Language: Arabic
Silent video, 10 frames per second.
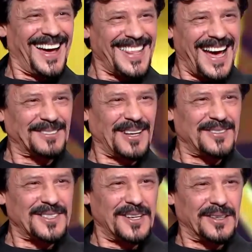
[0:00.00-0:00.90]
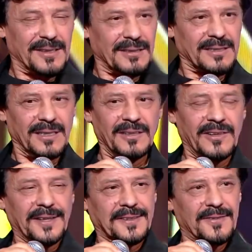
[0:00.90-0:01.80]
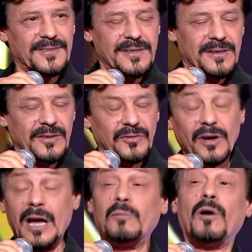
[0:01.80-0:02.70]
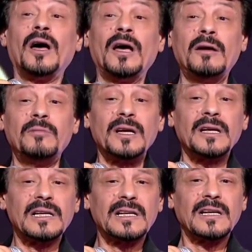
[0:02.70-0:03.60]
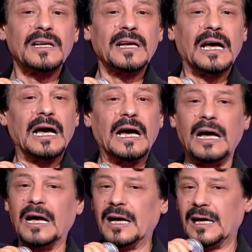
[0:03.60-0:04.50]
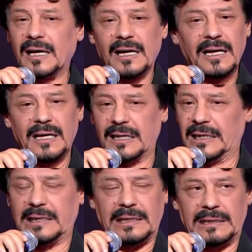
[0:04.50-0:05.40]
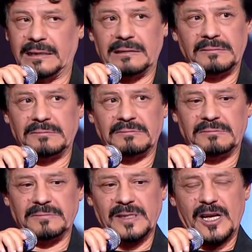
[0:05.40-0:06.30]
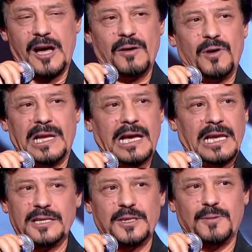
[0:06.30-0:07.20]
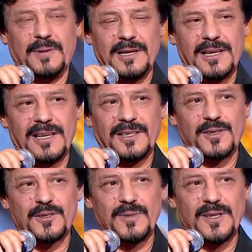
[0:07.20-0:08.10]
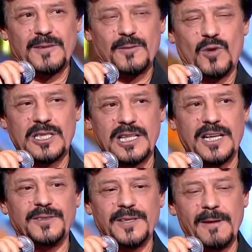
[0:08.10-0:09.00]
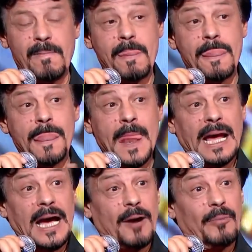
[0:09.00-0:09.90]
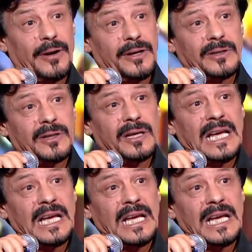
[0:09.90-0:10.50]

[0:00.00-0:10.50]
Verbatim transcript: يا اذاعه تلفزيون شنو اذاعه تلفزيون فالمهم آه خ... والله خلصت بال شو اسمه وصله عندنا اي خبرت